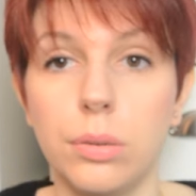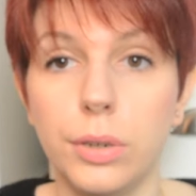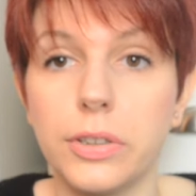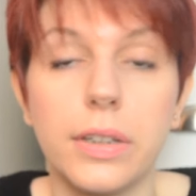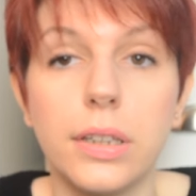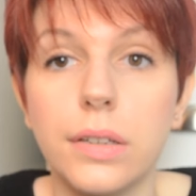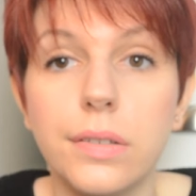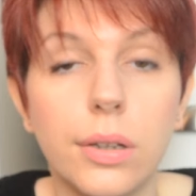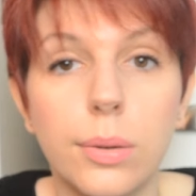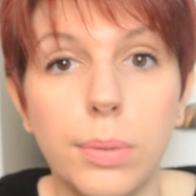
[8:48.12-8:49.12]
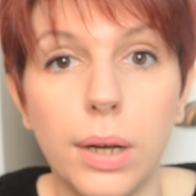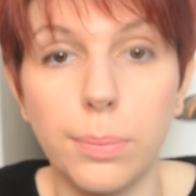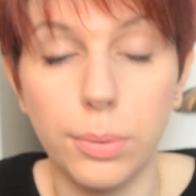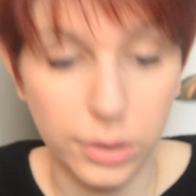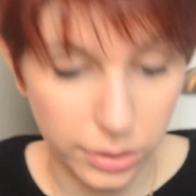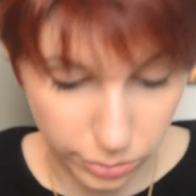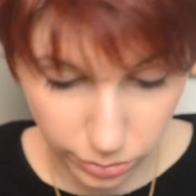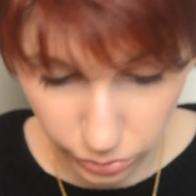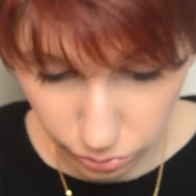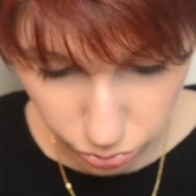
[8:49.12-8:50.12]
moi j'ai rien à dire par rapport, ils sont,
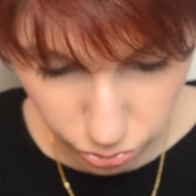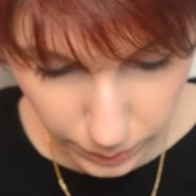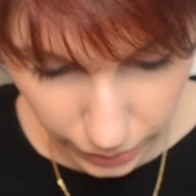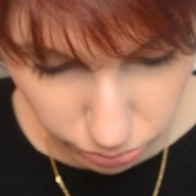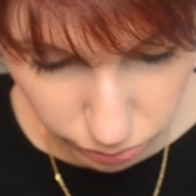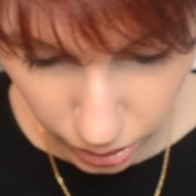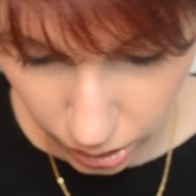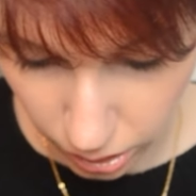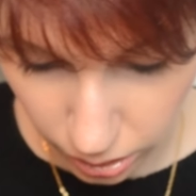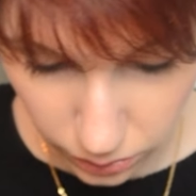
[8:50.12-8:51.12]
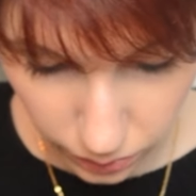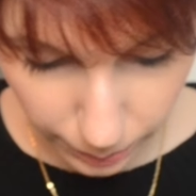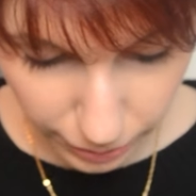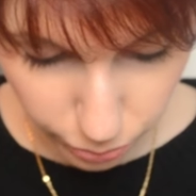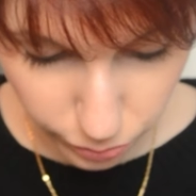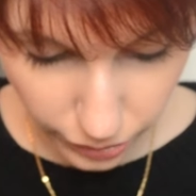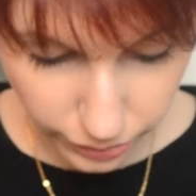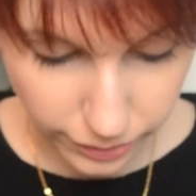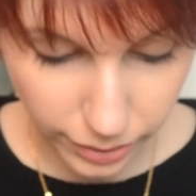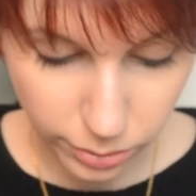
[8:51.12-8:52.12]
ils sont super doux. après, il faut voir ce
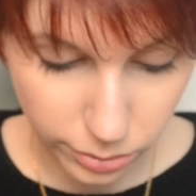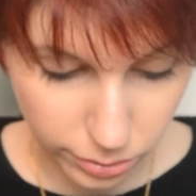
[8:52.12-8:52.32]
que ça donne